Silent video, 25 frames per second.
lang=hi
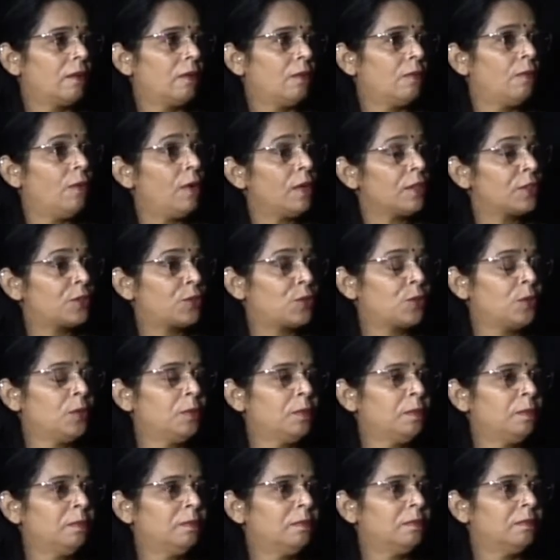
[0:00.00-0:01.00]

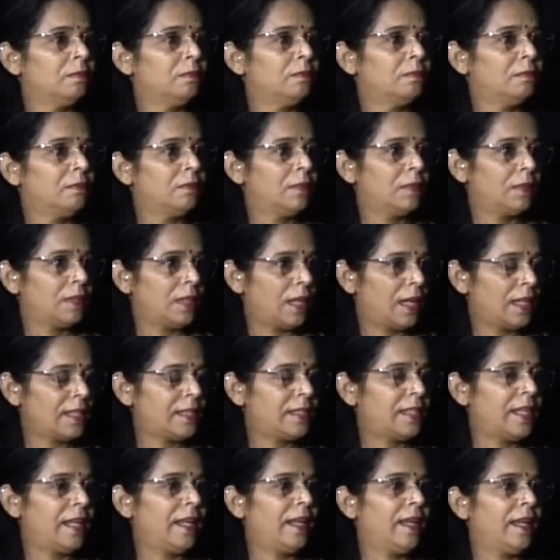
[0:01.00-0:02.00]
वॉशरूम
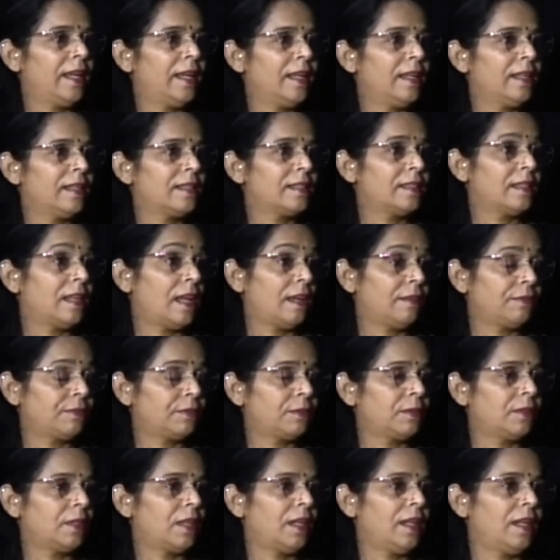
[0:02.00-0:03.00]
अच्छे हैं साफ़
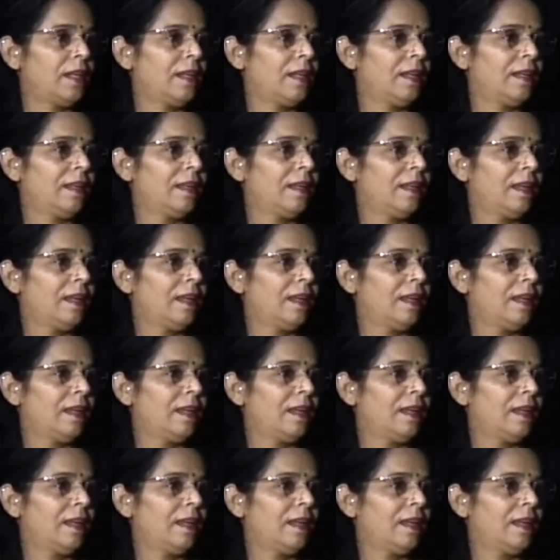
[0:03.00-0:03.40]
सुथरे हैं